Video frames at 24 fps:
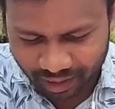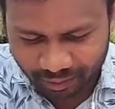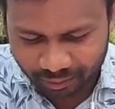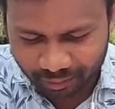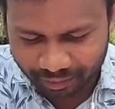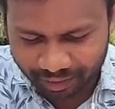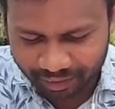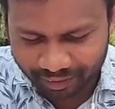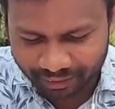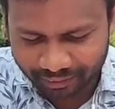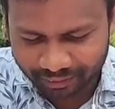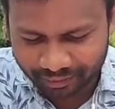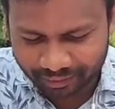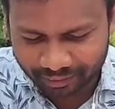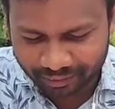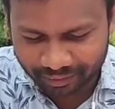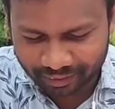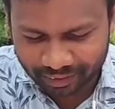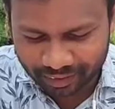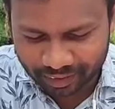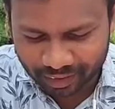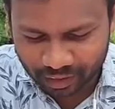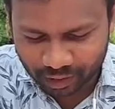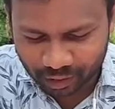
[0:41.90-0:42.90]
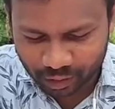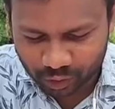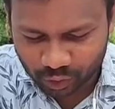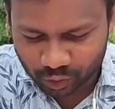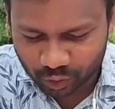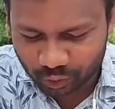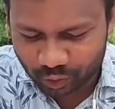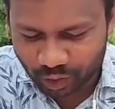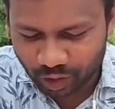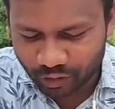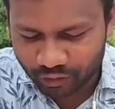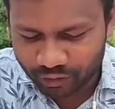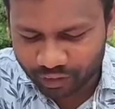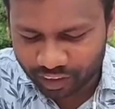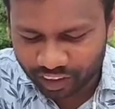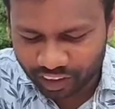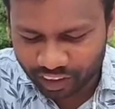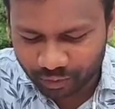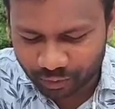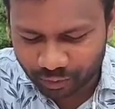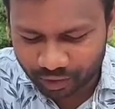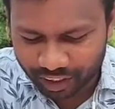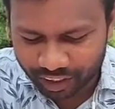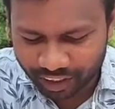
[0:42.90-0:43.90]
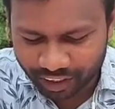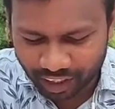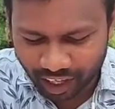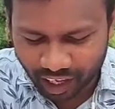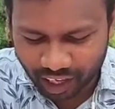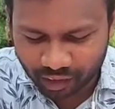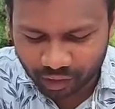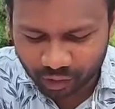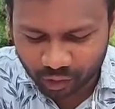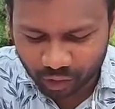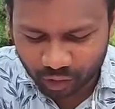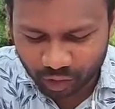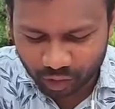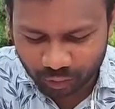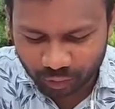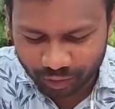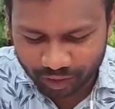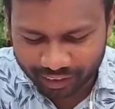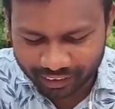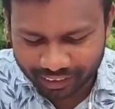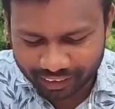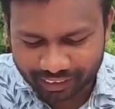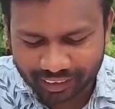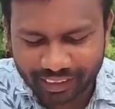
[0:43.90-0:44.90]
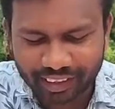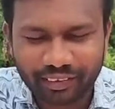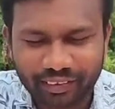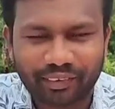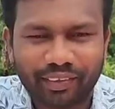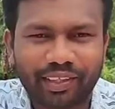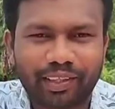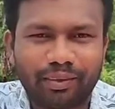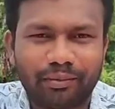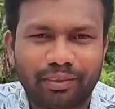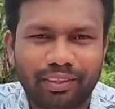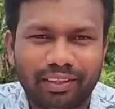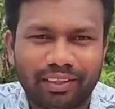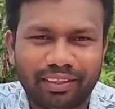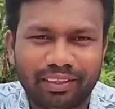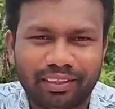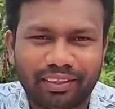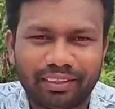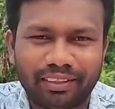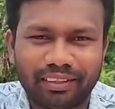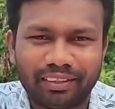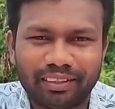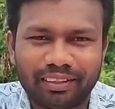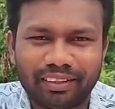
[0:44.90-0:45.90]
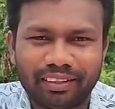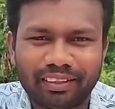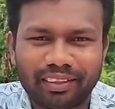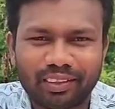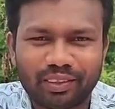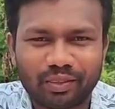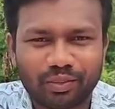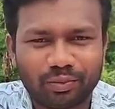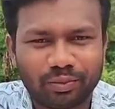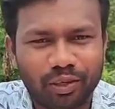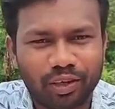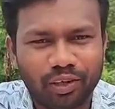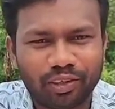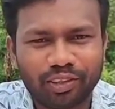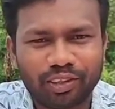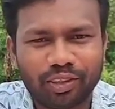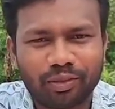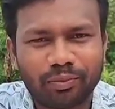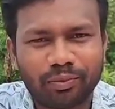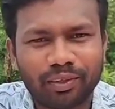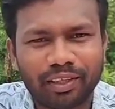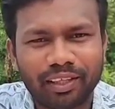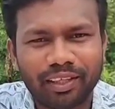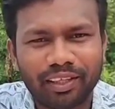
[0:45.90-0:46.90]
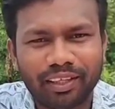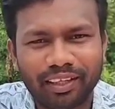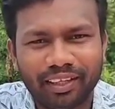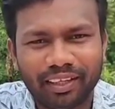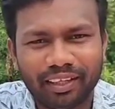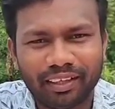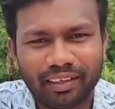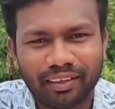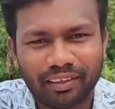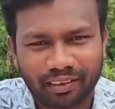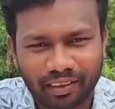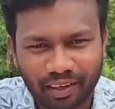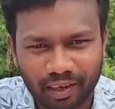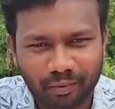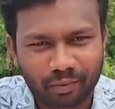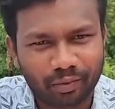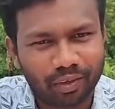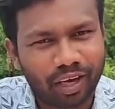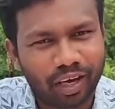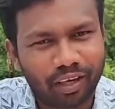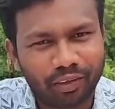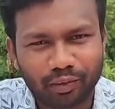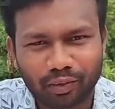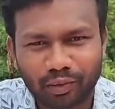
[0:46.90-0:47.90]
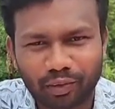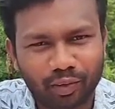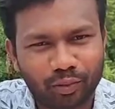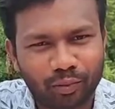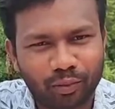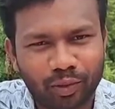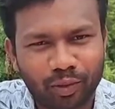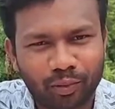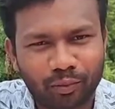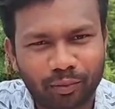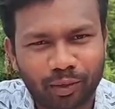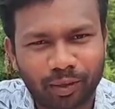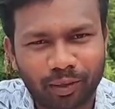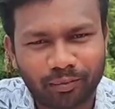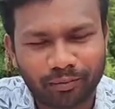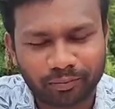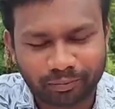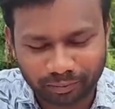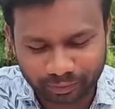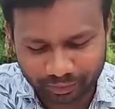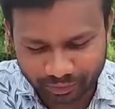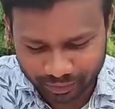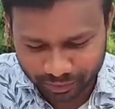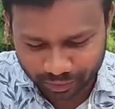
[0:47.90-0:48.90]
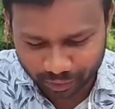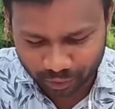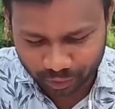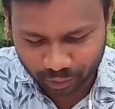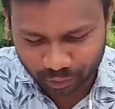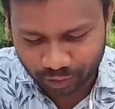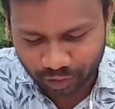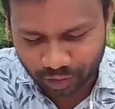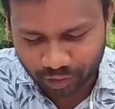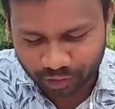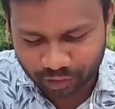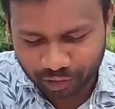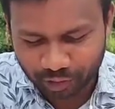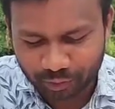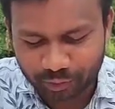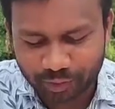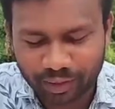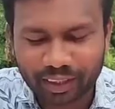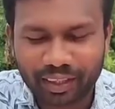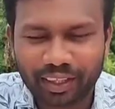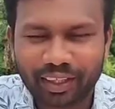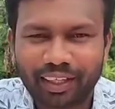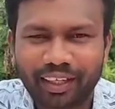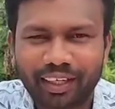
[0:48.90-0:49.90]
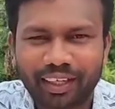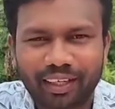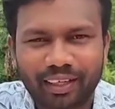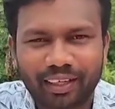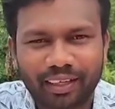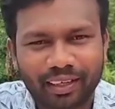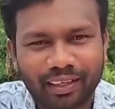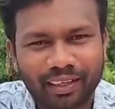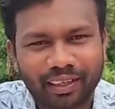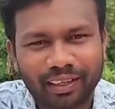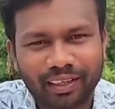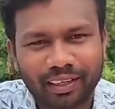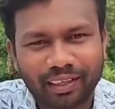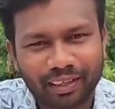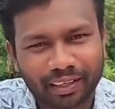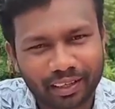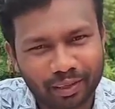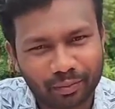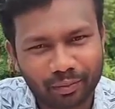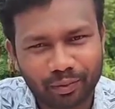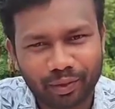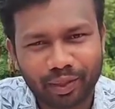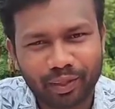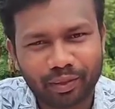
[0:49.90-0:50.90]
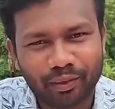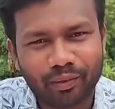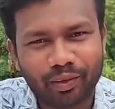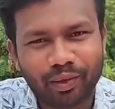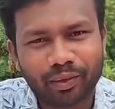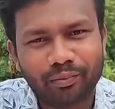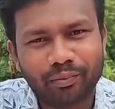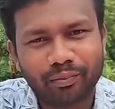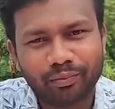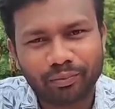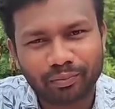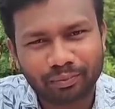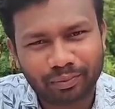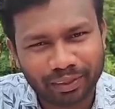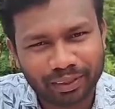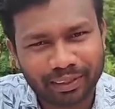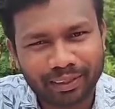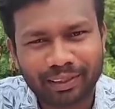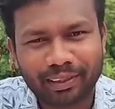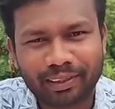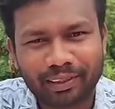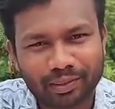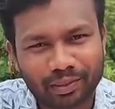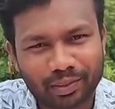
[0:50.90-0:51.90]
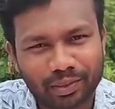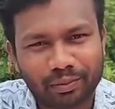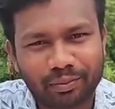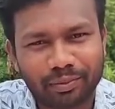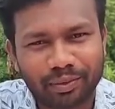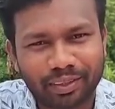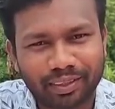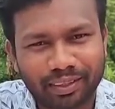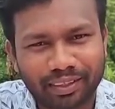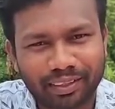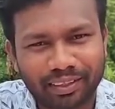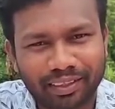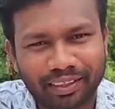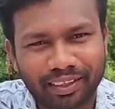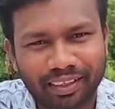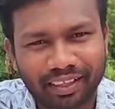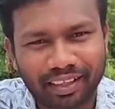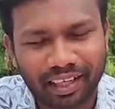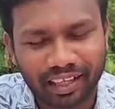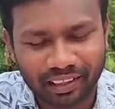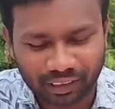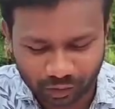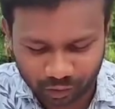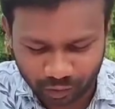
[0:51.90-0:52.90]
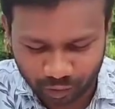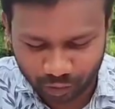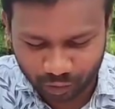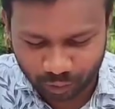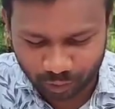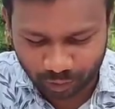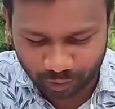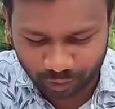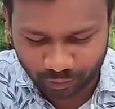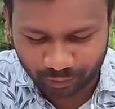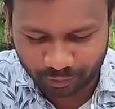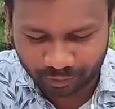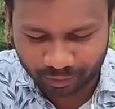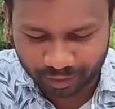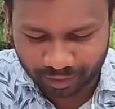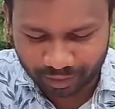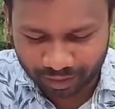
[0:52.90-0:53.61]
ஆமேன் சுபாவத்தின்படி காட்டொழிவ மரத்துலேருந்து நீ வெட்டப்பட்டு சுபாவத்தின்படி நாம் காட்டொழிவ மரமா சுபாவத்தின்படி நம்முடைய குணம் பற்றி இதில் சொல்லப்பட்டிருக்கு காட்டொழிவ மரம்